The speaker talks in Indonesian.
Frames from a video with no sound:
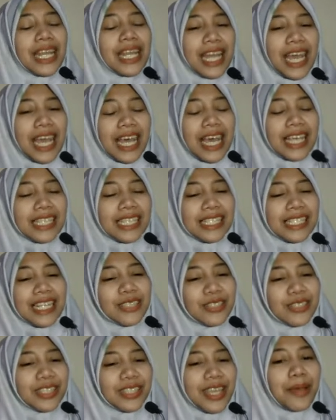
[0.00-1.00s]
Nah,
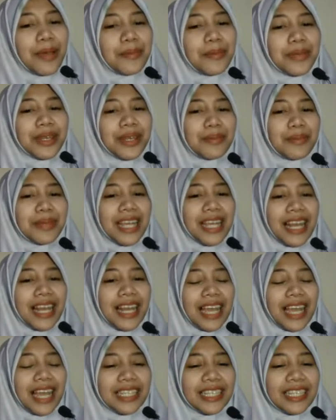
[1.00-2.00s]
selanjutnya benda-benda
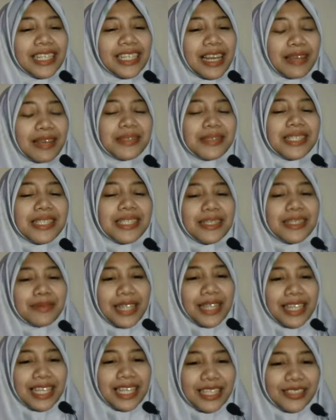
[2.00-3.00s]
langit dalam
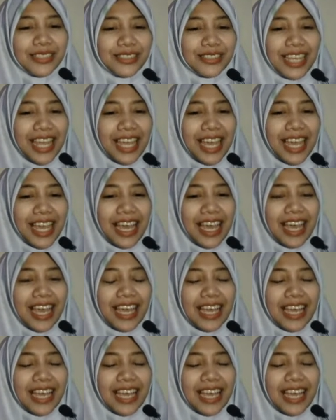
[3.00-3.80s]
sistem tata surya.